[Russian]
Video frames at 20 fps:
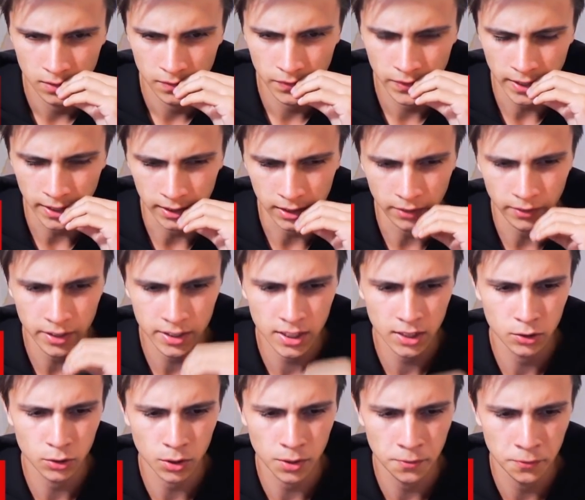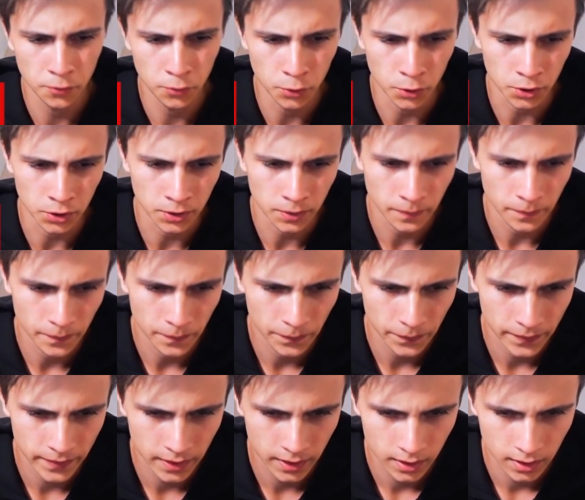Так, давайте откроем Word.
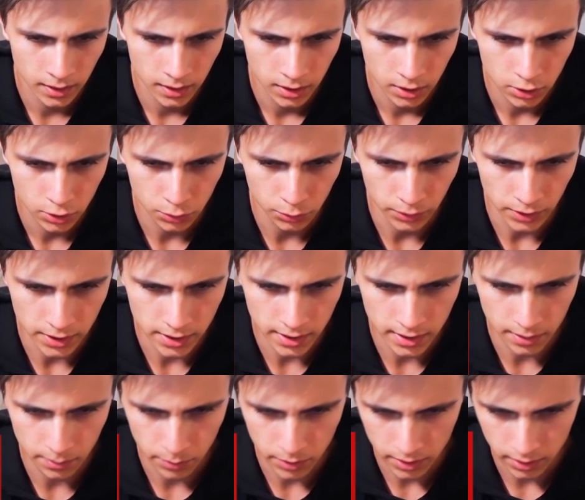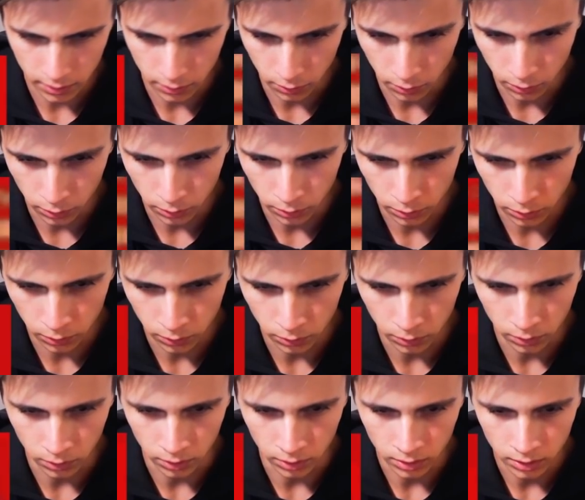Что у нас здесь написано?
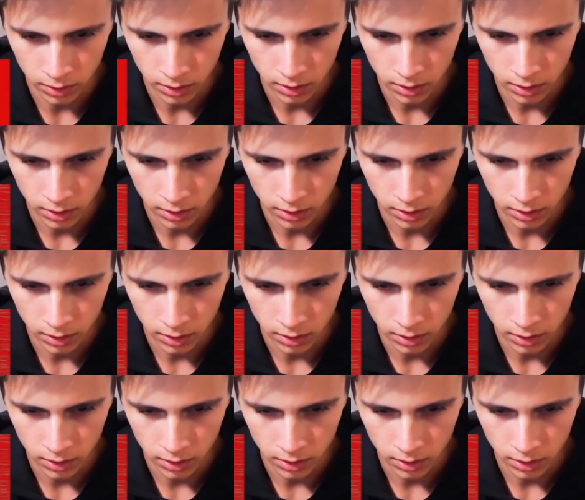Ого.